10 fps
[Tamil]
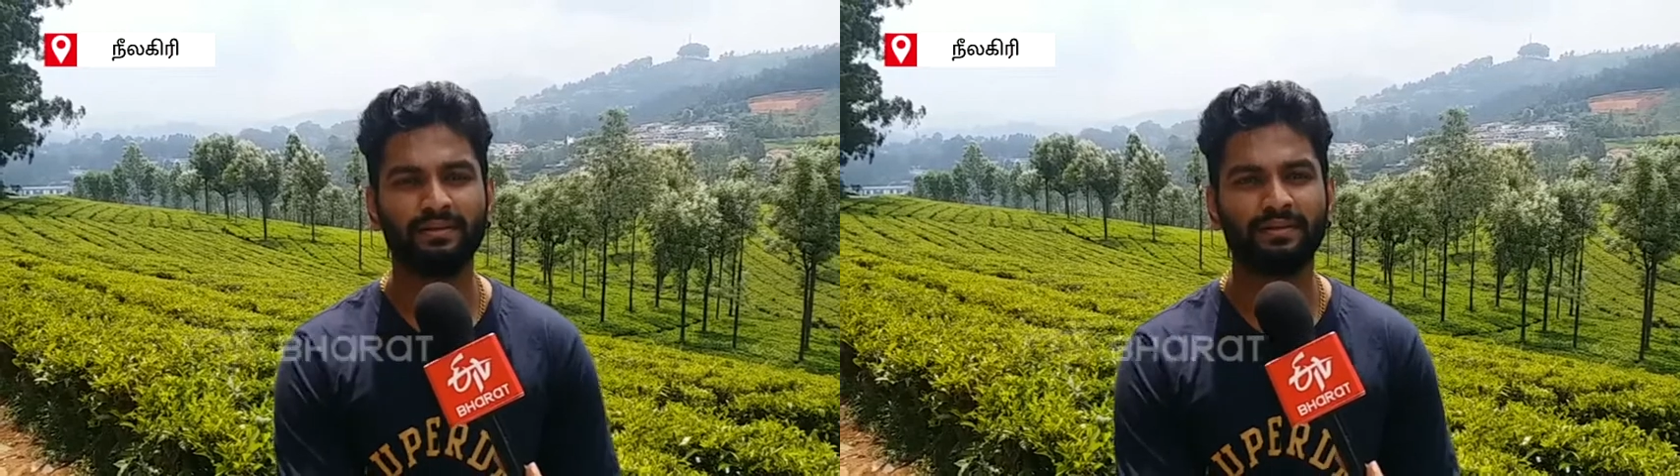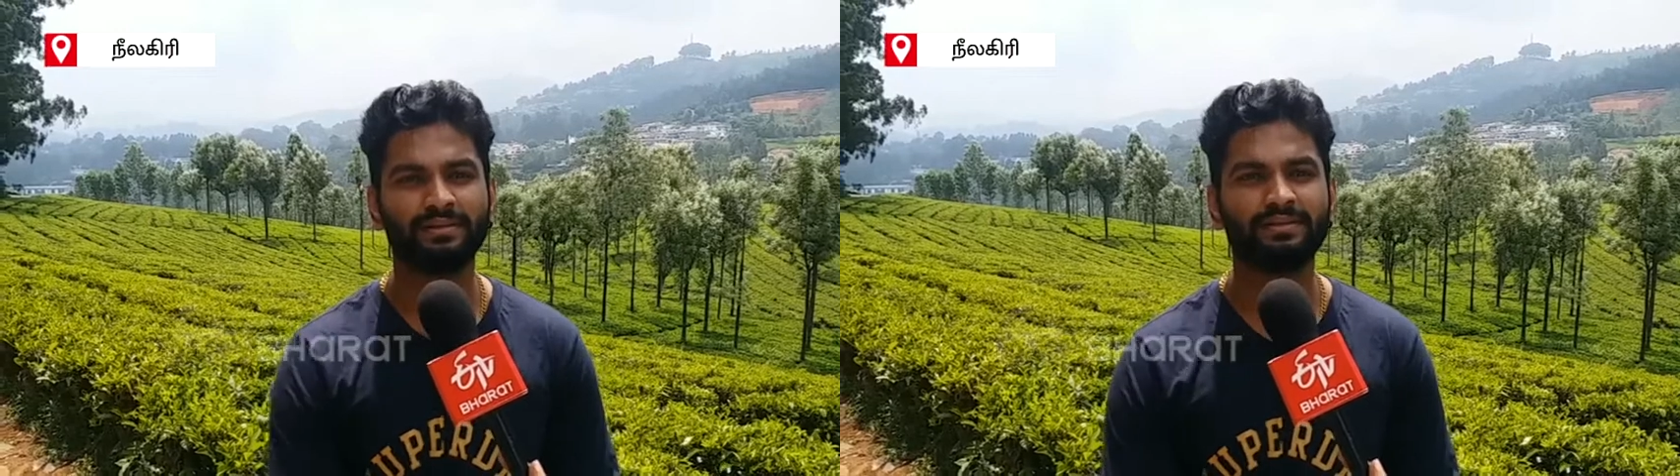
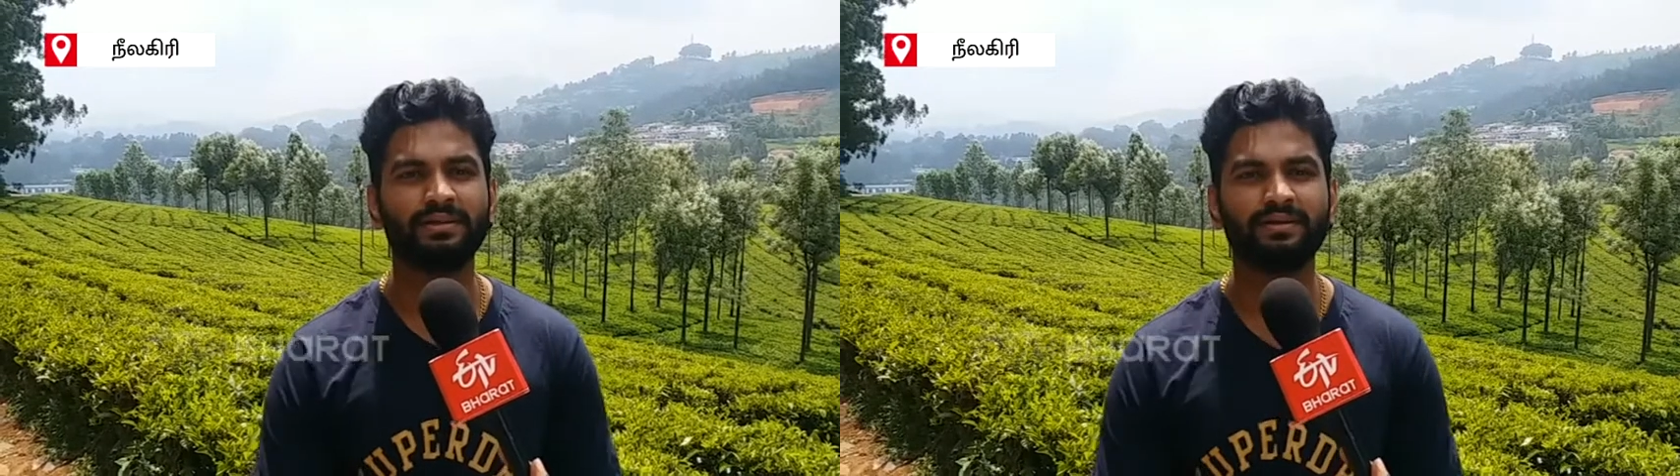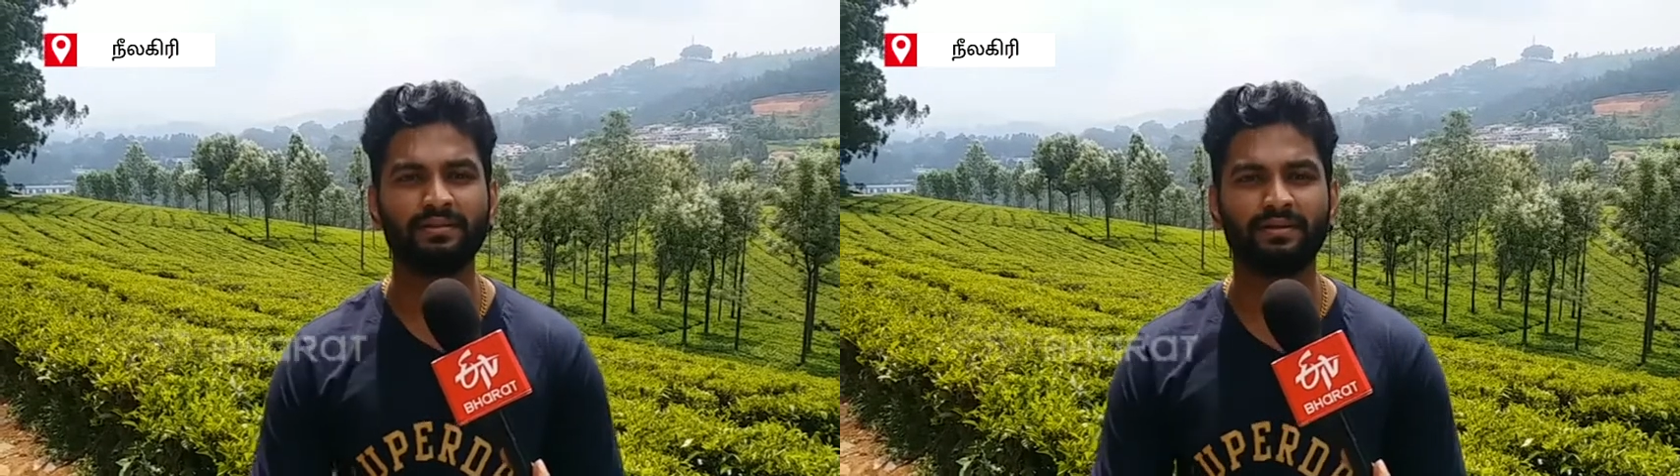இந்த
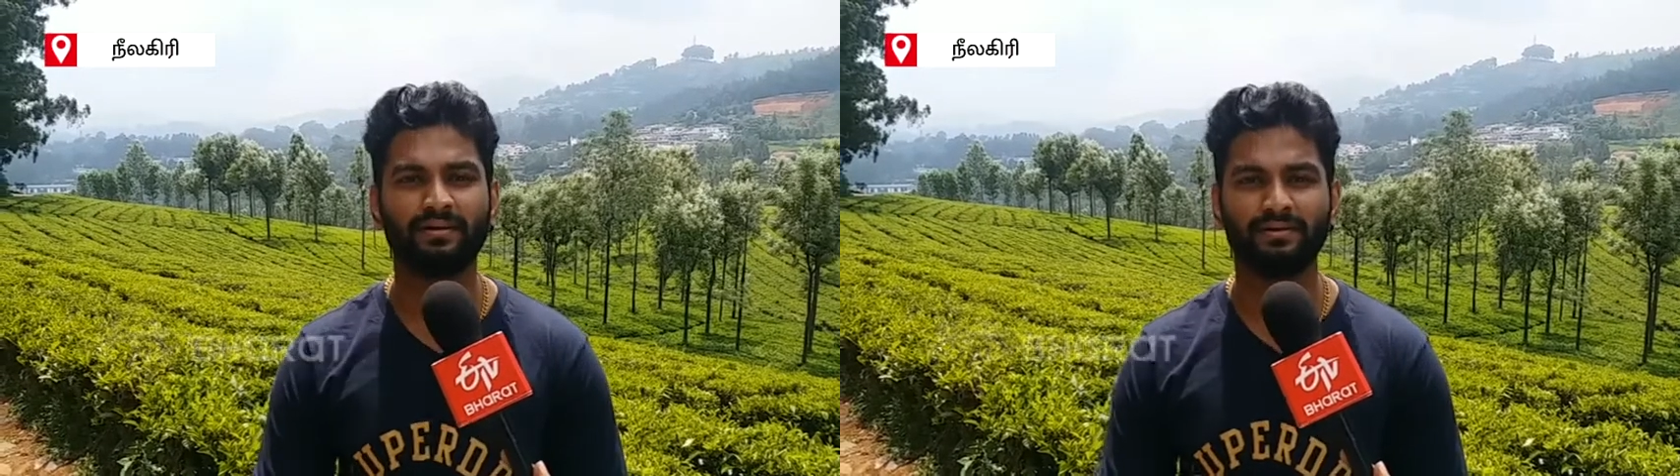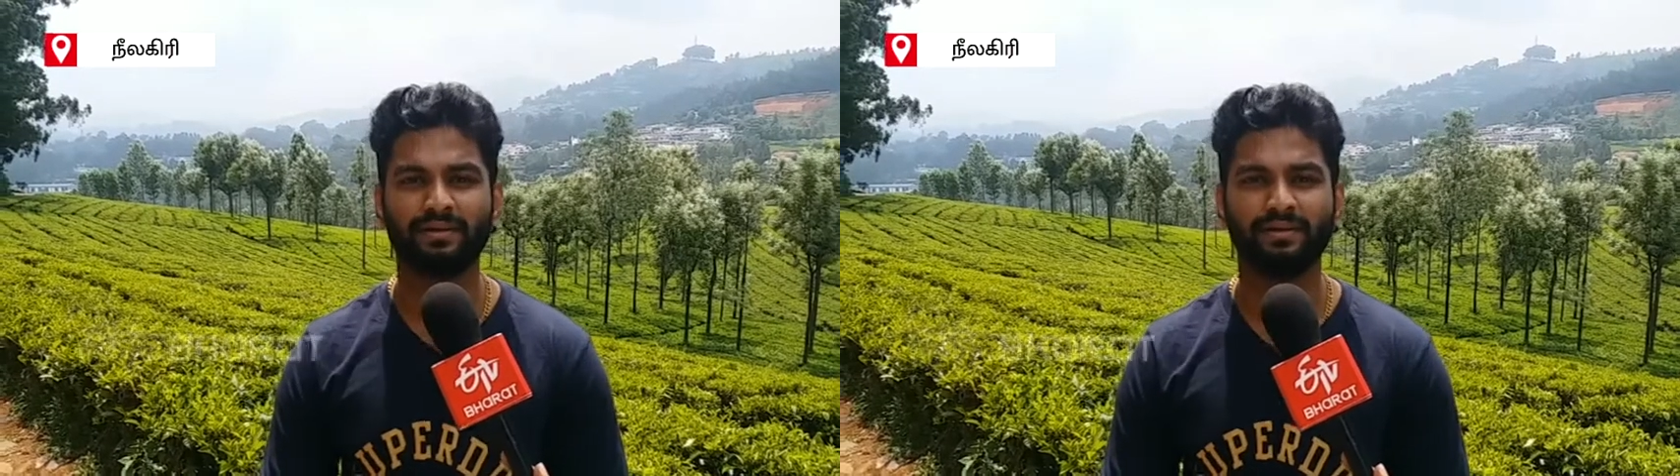சிக்ஸ்டீன்த்
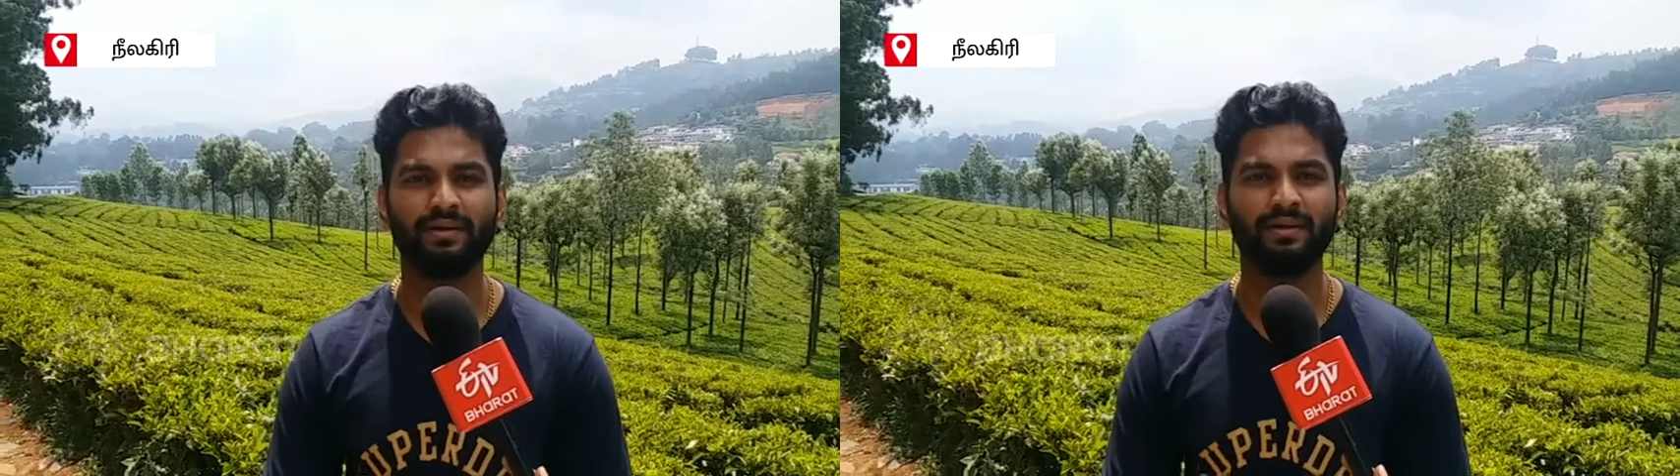ஆப்ஷன்